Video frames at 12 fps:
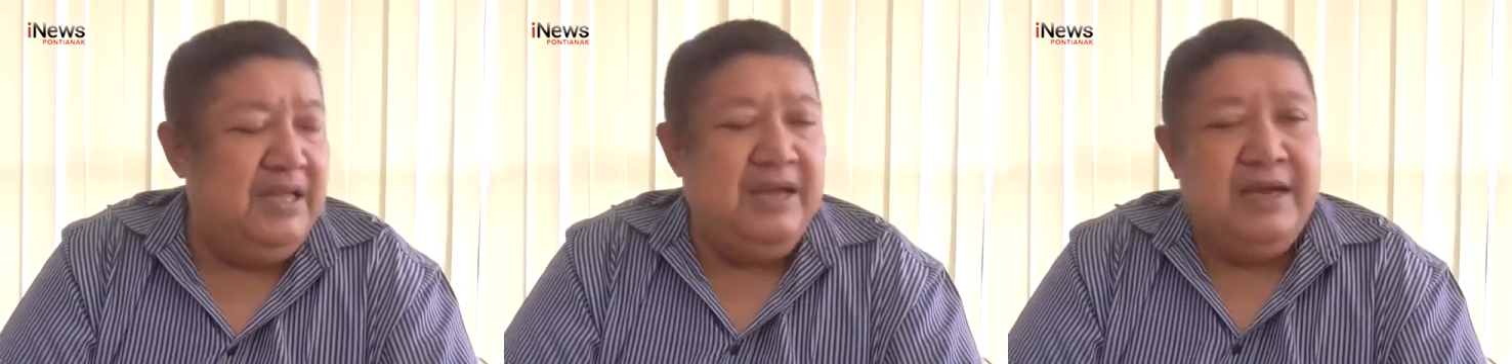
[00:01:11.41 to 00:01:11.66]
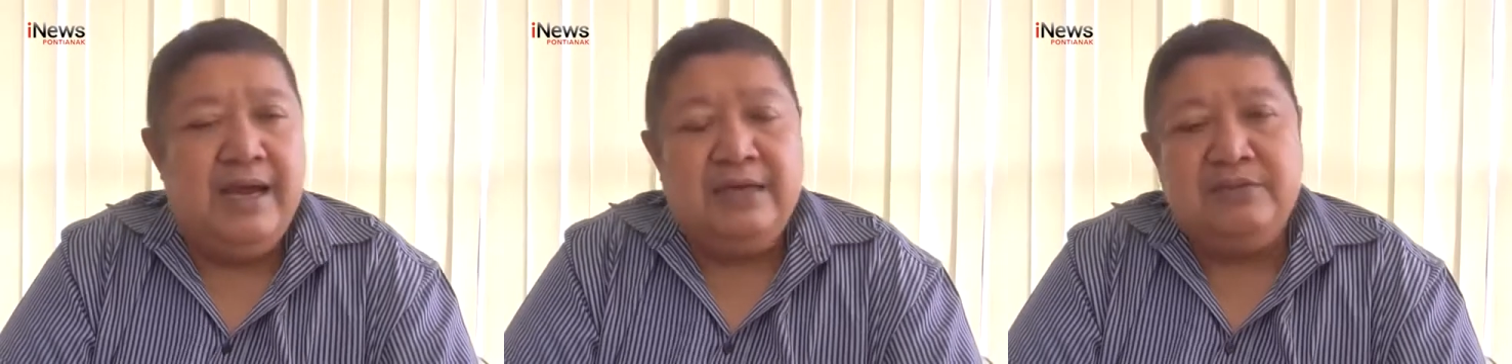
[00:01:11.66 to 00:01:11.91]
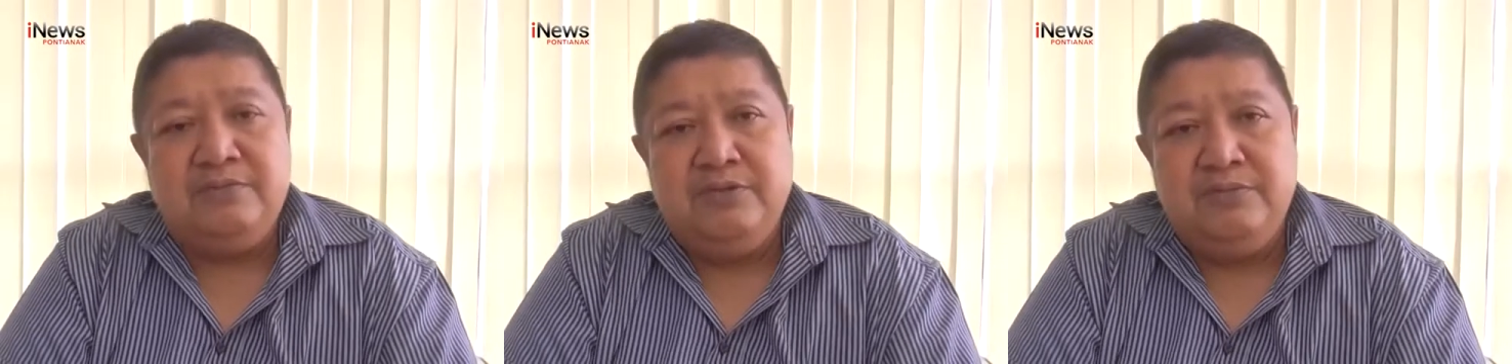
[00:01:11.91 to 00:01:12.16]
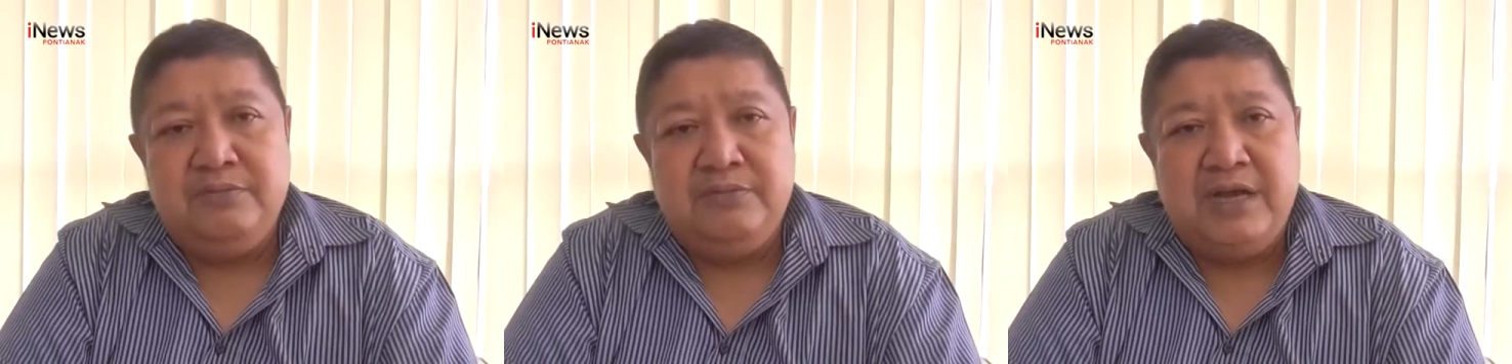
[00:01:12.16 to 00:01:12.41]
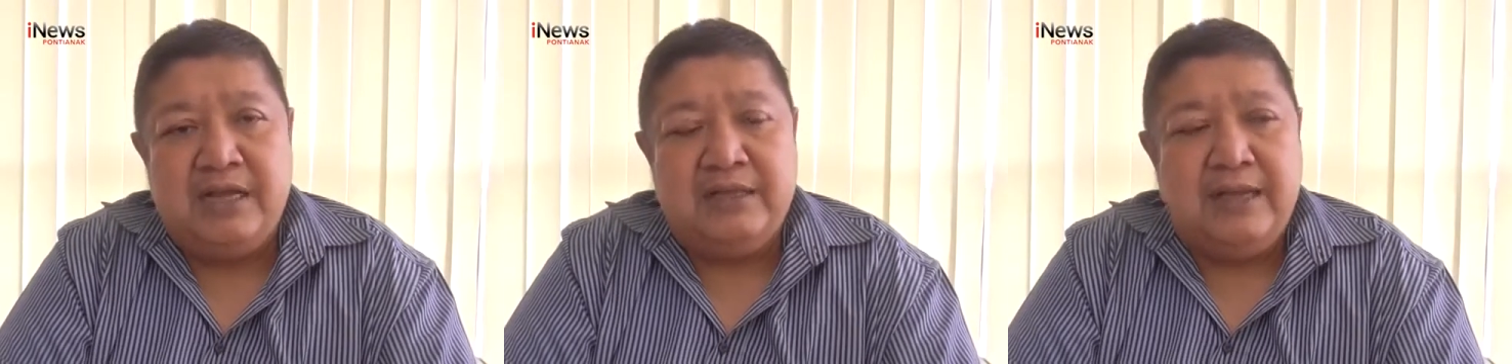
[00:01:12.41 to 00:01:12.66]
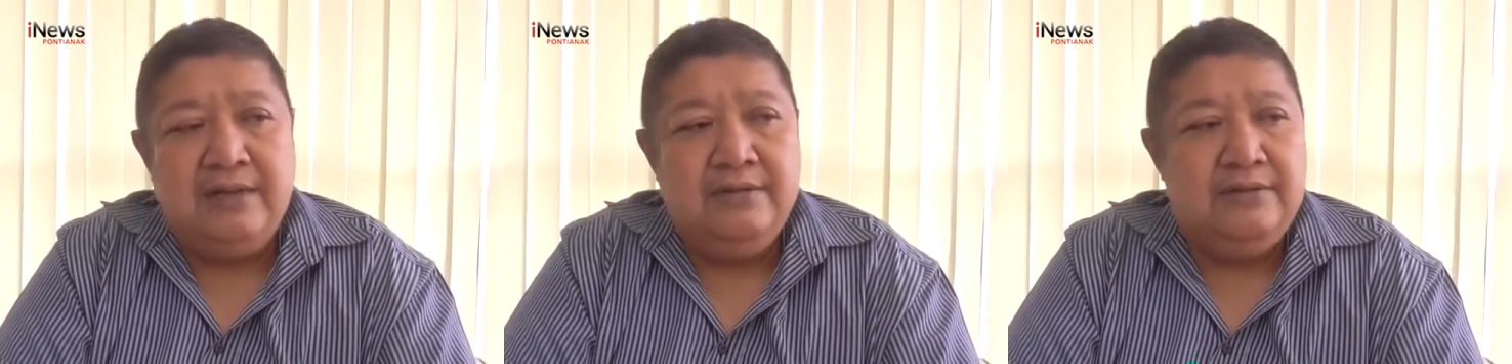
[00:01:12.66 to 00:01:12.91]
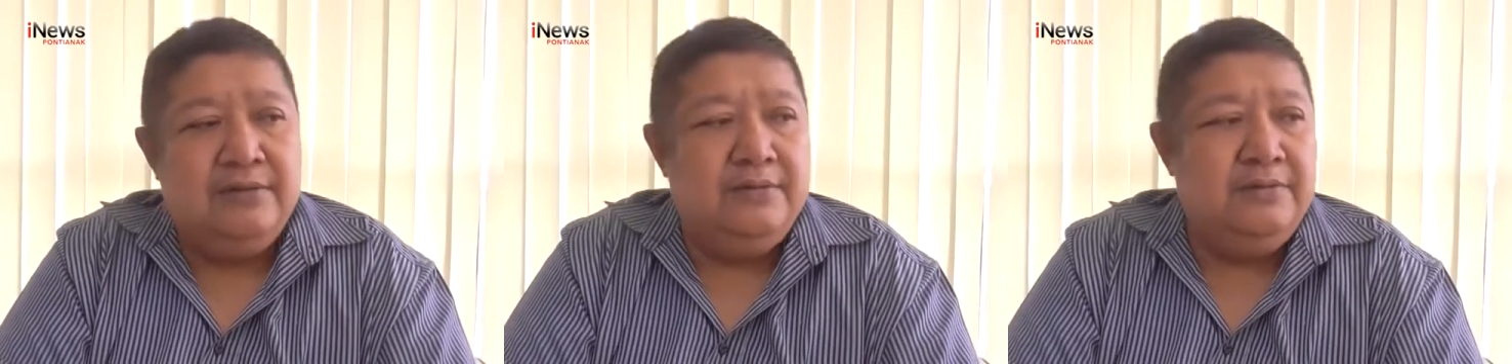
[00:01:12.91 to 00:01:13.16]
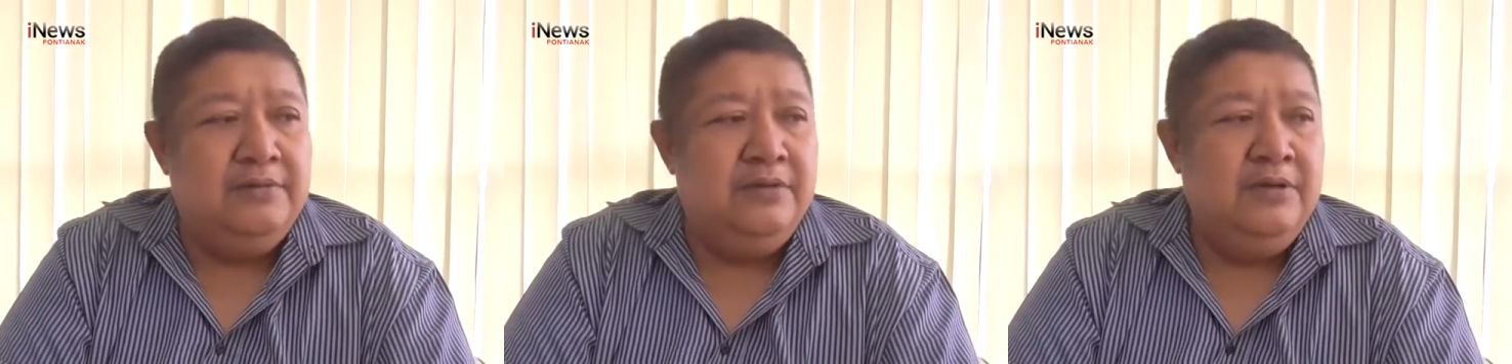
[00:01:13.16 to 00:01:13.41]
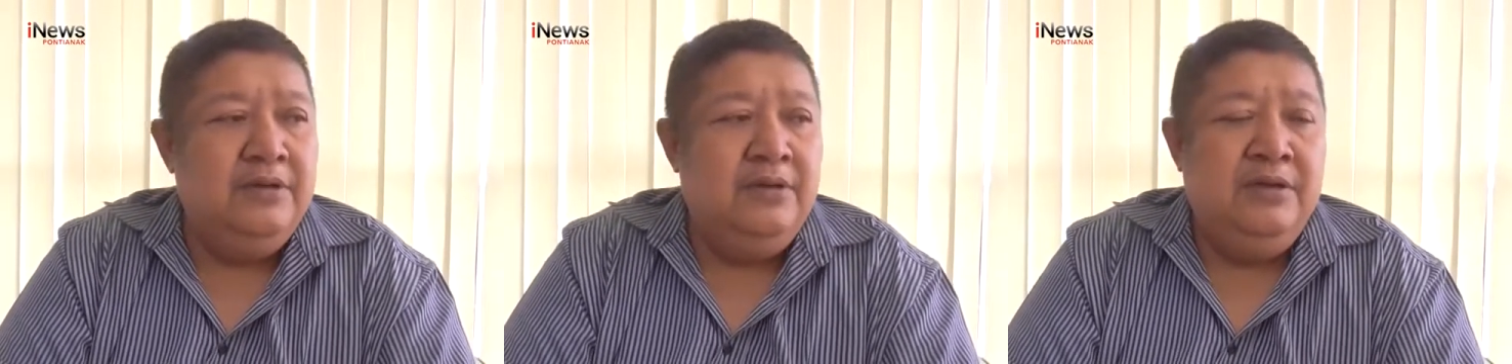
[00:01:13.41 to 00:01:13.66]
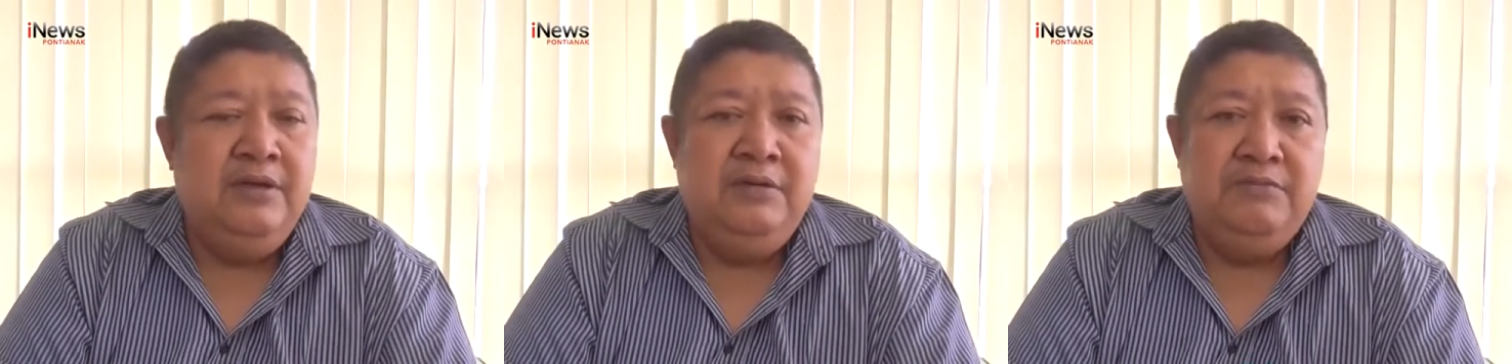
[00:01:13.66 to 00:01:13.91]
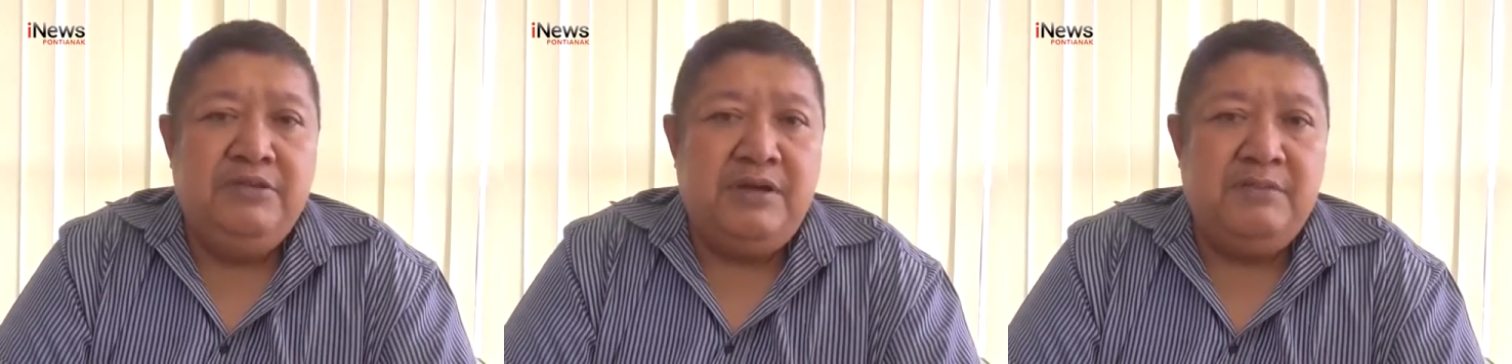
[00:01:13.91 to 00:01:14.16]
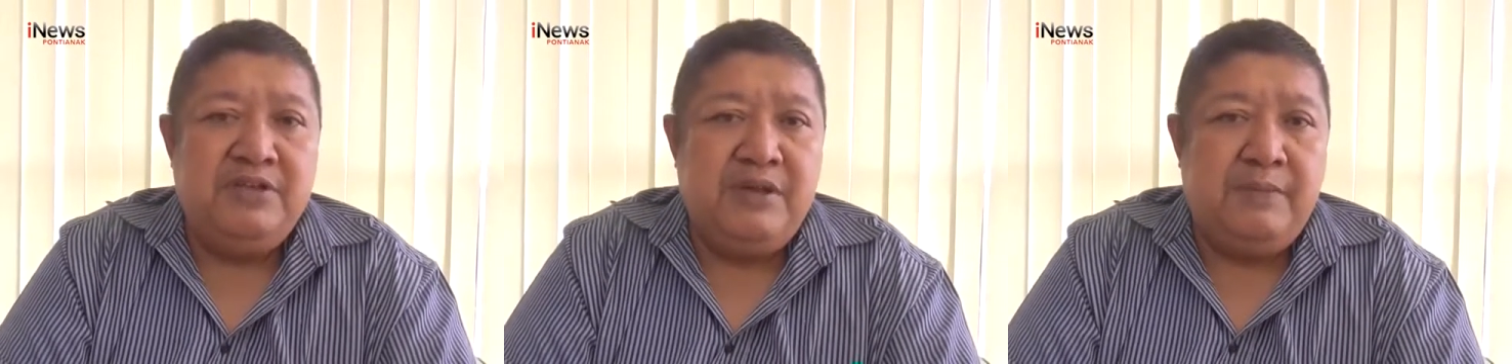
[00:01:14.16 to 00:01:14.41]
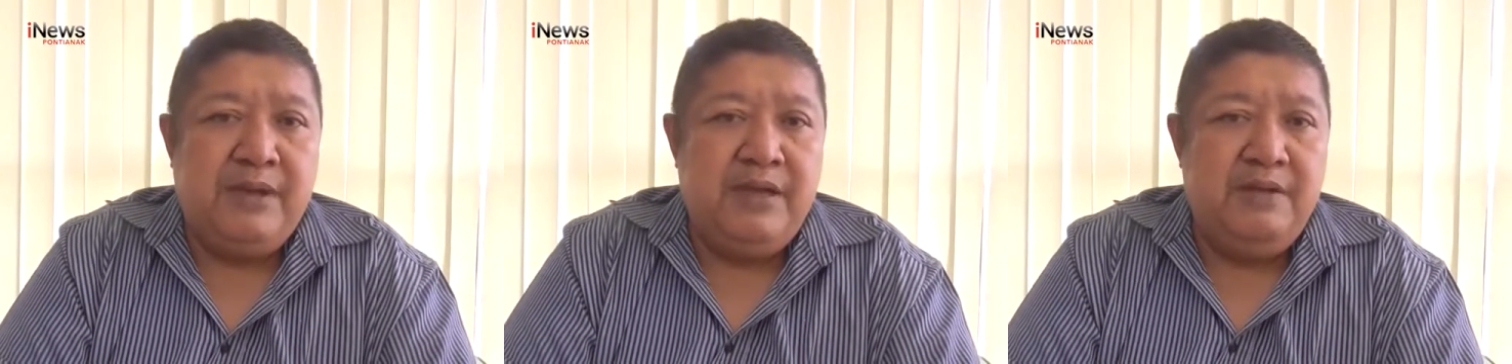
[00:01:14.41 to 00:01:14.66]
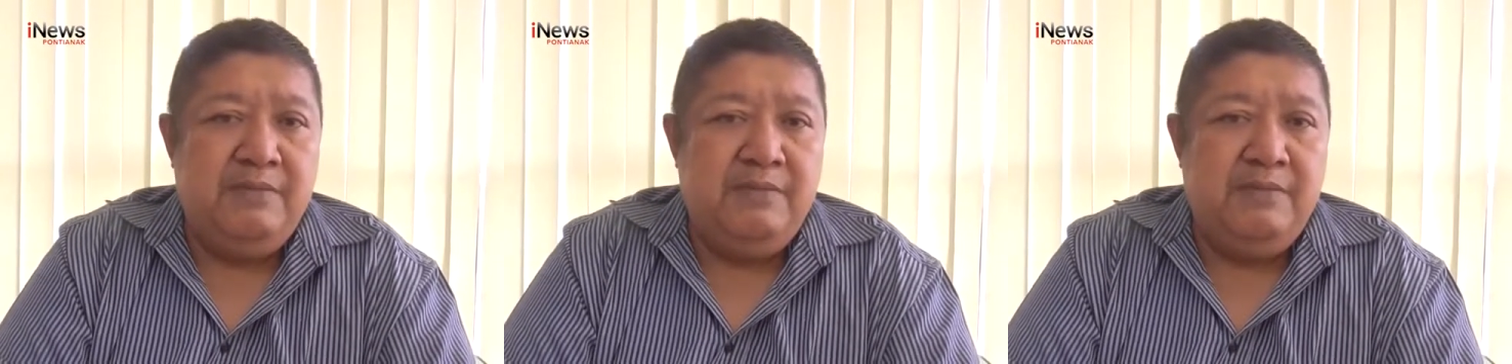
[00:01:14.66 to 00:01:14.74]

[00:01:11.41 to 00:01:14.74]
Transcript: 3 sebelum Natal itu bisa mencapai